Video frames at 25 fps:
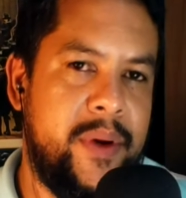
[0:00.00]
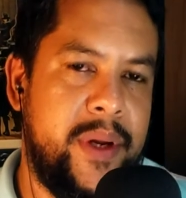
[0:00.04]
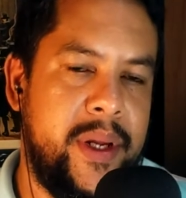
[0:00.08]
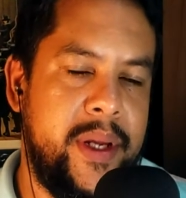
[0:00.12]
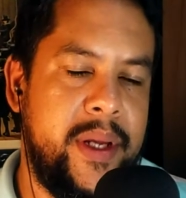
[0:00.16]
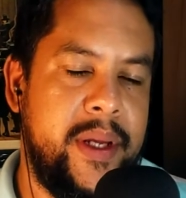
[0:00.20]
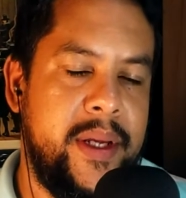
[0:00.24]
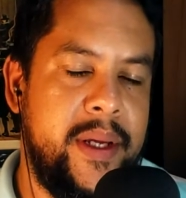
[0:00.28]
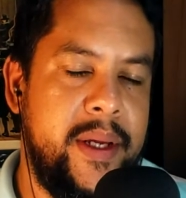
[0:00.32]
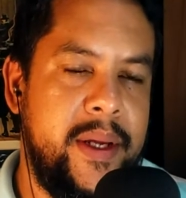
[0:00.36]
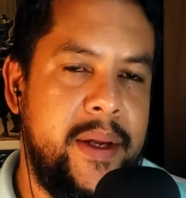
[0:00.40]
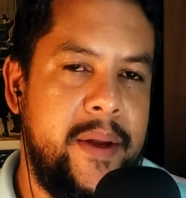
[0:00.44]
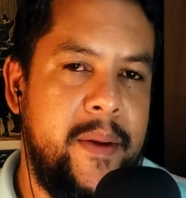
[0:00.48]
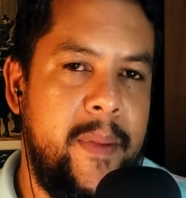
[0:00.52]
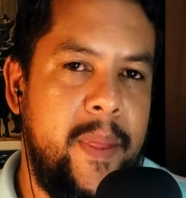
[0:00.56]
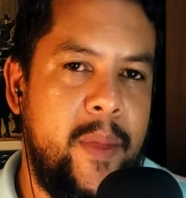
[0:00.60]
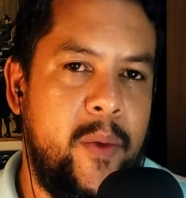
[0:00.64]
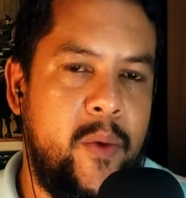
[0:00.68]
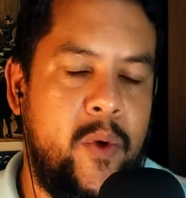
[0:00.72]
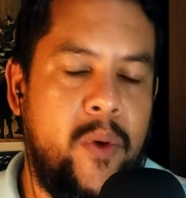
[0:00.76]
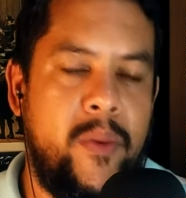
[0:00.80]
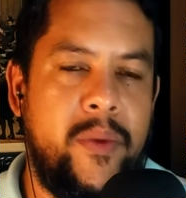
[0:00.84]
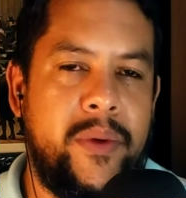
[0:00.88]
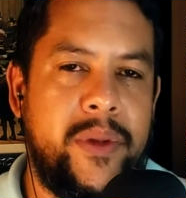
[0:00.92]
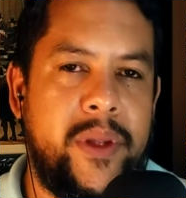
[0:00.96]
Porém,
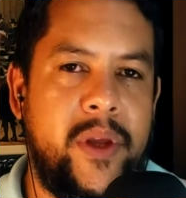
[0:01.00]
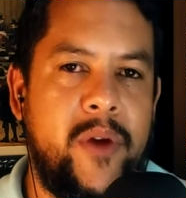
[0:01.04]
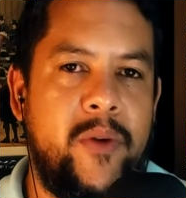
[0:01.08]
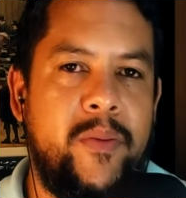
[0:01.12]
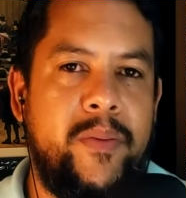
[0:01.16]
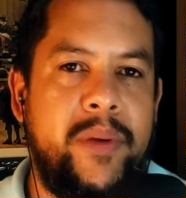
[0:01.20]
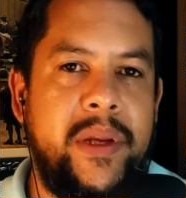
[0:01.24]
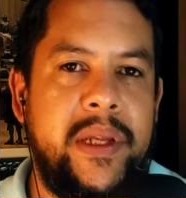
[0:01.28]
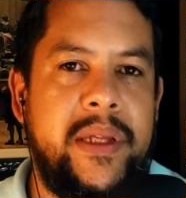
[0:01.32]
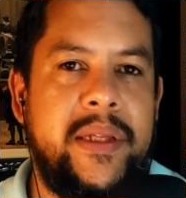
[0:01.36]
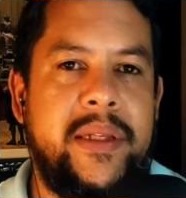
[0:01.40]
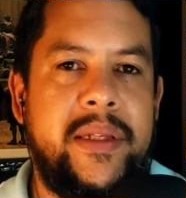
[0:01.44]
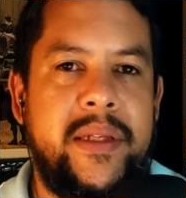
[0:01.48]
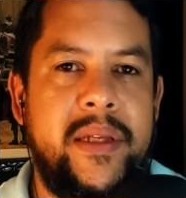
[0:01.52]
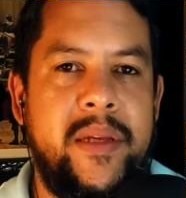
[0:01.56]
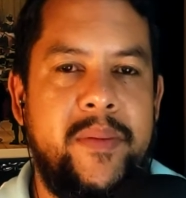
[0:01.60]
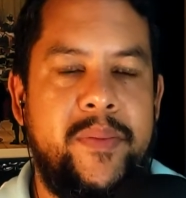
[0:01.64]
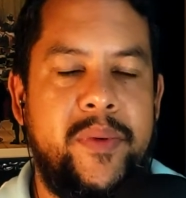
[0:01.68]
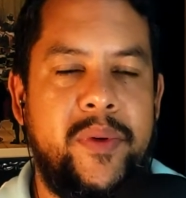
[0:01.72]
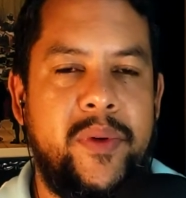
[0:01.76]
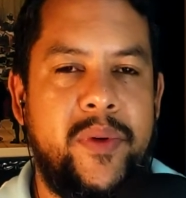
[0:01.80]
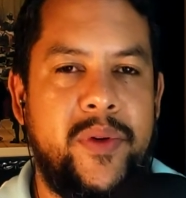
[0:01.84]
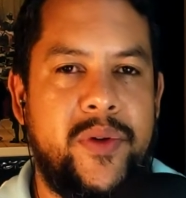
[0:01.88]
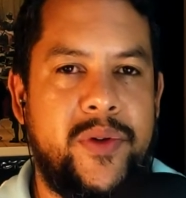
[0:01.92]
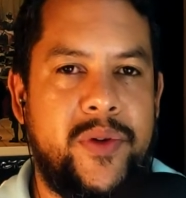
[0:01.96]
como eu tenho o
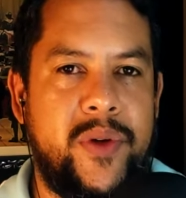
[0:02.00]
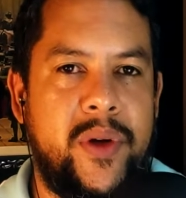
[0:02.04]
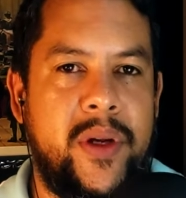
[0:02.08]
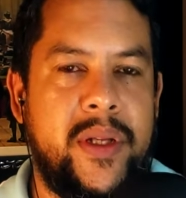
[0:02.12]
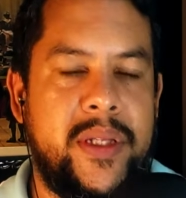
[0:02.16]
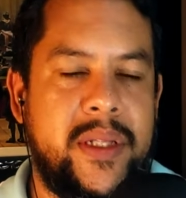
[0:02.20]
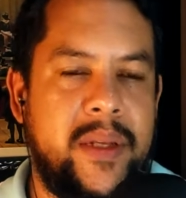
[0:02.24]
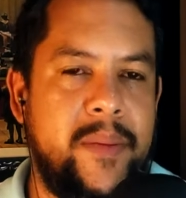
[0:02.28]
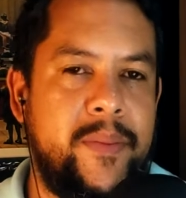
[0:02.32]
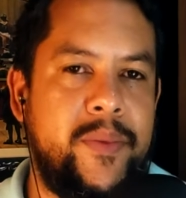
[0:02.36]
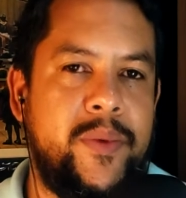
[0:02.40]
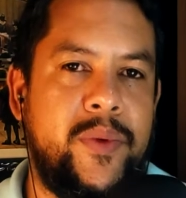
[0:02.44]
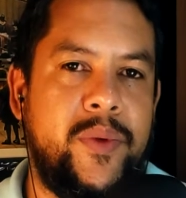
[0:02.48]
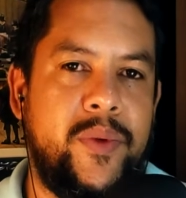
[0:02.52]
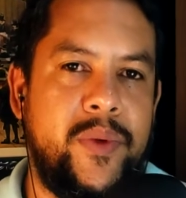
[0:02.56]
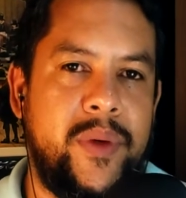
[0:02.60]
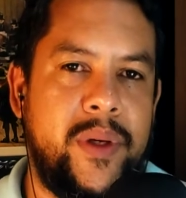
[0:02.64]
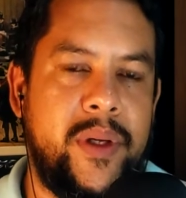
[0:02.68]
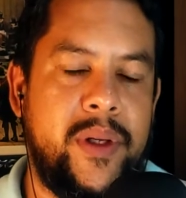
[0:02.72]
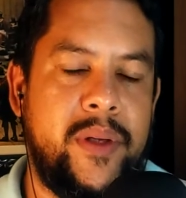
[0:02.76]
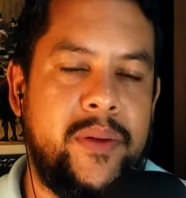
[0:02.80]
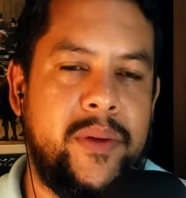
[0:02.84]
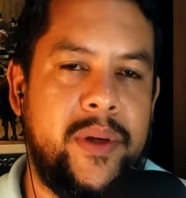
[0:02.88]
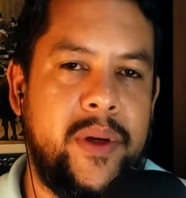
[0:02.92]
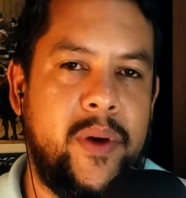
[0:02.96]
princípio do solo
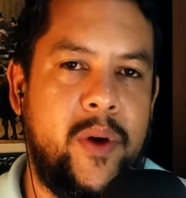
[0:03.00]
escritura,